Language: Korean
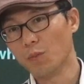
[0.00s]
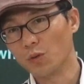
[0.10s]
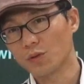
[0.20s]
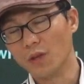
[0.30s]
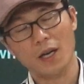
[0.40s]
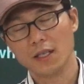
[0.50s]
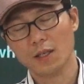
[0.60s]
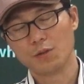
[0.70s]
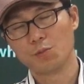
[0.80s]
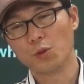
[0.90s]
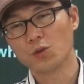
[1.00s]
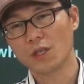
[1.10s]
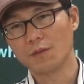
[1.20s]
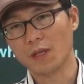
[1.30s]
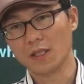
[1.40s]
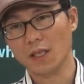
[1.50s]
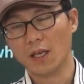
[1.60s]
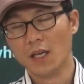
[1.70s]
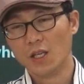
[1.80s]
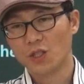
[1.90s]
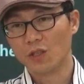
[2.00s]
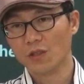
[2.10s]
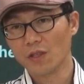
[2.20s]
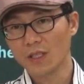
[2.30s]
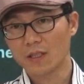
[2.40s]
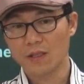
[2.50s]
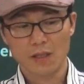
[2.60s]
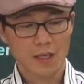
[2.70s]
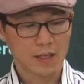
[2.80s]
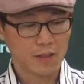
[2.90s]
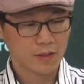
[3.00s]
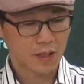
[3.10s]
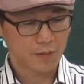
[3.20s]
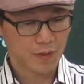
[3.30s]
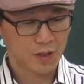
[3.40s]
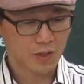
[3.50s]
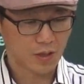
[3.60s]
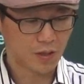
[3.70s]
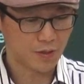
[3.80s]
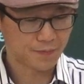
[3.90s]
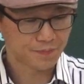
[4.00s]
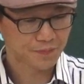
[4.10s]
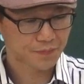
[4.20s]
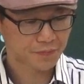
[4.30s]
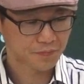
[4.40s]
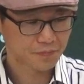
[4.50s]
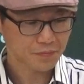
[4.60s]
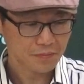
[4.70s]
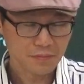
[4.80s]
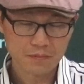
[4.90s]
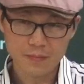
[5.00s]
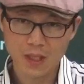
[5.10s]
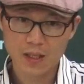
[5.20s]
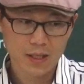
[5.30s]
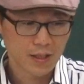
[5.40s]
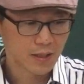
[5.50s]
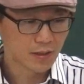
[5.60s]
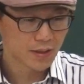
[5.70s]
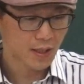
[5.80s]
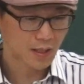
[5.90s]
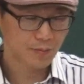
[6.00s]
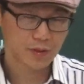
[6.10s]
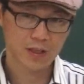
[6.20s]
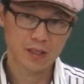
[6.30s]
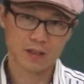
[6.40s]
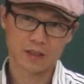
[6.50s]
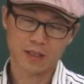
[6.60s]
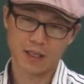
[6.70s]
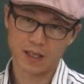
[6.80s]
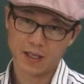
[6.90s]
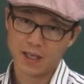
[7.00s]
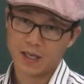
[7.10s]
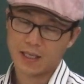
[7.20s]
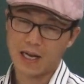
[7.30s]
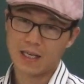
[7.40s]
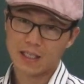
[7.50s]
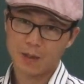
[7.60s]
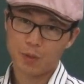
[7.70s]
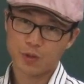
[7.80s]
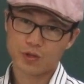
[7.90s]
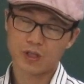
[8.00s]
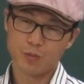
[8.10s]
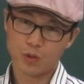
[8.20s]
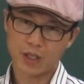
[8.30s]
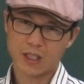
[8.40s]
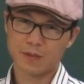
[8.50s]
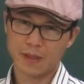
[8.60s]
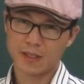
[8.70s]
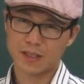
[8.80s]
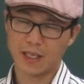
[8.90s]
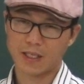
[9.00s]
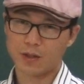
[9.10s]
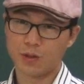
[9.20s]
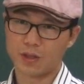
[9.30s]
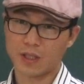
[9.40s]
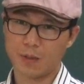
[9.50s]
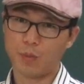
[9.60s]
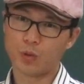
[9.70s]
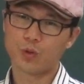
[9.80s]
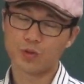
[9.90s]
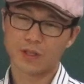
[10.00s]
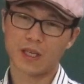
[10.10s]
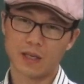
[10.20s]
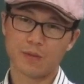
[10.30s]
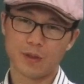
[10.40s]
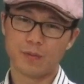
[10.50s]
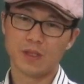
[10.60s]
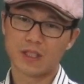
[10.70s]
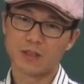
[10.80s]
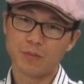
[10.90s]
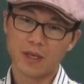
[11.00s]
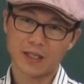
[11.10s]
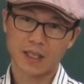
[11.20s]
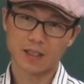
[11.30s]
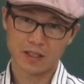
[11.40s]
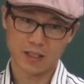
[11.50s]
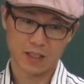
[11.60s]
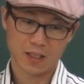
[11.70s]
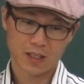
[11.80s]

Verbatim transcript: 보, 아니야 보통 사람들 아니야 저널리스트나 이런 사람들 있죠 이런 사람들이 어떻게 강하게 표출을 못하지만 자기도 어떻게 보통 사람임을 증명한다는 거지